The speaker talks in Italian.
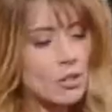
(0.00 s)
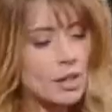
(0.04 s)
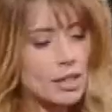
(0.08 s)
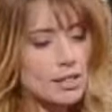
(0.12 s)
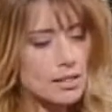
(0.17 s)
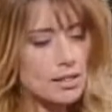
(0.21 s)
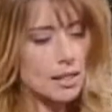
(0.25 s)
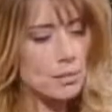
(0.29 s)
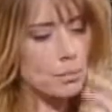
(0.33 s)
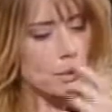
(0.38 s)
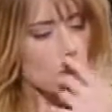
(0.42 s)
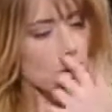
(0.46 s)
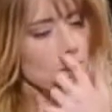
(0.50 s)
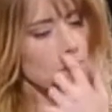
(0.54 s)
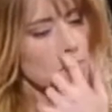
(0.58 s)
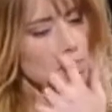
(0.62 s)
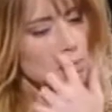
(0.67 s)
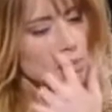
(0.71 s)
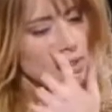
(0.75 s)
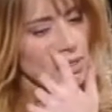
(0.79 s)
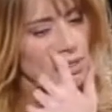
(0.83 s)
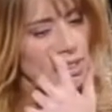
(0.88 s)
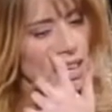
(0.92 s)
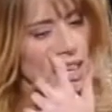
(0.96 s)
che sia però
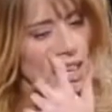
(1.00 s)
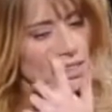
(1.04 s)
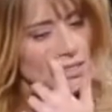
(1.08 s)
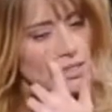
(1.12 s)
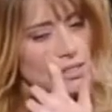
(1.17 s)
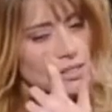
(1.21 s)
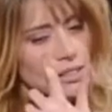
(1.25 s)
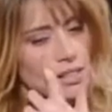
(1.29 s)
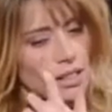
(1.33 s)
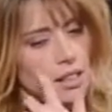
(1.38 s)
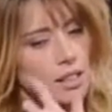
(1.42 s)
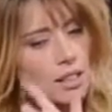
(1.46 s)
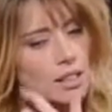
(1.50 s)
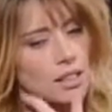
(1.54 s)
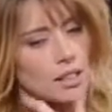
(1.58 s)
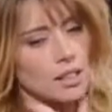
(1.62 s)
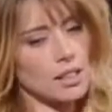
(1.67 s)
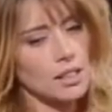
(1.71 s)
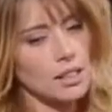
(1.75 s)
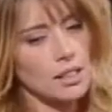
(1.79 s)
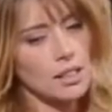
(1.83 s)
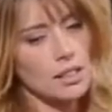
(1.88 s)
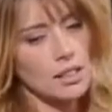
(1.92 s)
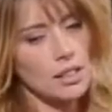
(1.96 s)
importante
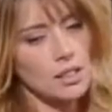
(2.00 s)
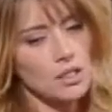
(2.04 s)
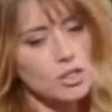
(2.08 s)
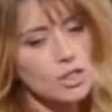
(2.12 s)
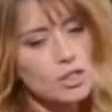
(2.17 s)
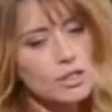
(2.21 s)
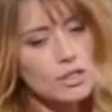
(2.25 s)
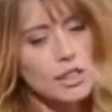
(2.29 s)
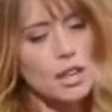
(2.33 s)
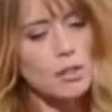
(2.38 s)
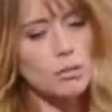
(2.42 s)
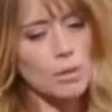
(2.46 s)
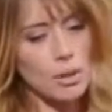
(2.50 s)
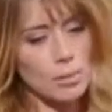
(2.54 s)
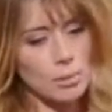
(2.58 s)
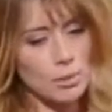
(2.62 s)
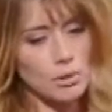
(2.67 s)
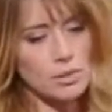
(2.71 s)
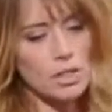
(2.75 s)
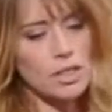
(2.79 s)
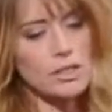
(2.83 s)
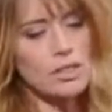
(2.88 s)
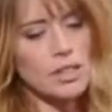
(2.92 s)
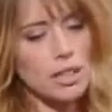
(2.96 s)
che ci sia una
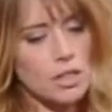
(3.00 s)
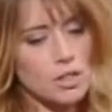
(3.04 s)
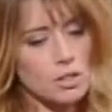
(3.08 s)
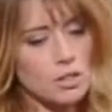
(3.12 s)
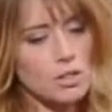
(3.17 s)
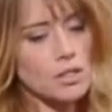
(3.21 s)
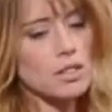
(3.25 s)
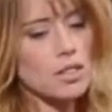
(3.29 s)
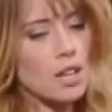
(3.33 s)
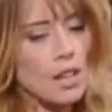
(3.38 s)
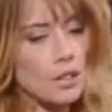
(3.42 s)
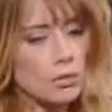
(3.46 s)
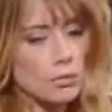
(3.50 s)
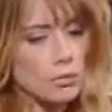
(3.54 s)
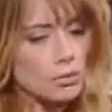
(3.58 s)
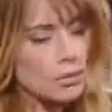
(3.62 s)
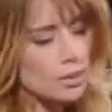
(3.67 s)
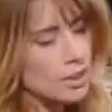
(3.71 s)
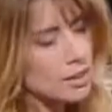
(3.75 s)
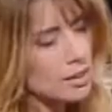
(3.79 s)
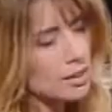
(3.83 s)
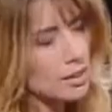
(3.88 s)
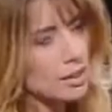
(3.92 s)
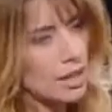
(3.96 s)
protesta, che ci sia
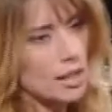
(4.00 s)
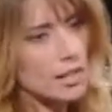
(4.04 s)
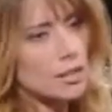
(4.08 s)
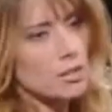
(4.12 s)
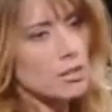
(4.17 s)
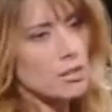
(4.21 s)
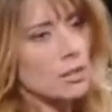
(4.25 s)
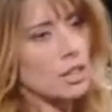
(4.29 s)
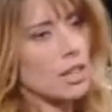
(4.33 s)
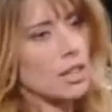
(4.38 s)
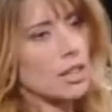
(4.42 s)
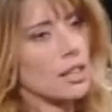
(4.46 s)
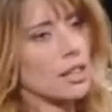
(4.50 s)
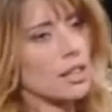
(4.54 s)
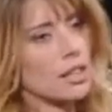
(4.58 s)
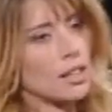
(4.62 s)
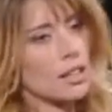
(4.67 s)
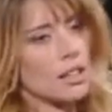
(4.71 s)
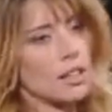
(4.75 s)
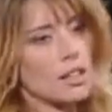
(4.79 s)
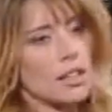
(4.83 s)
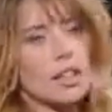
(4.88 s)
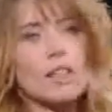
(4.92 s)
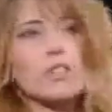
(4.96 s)
un dissenso,
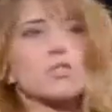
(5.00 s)
che,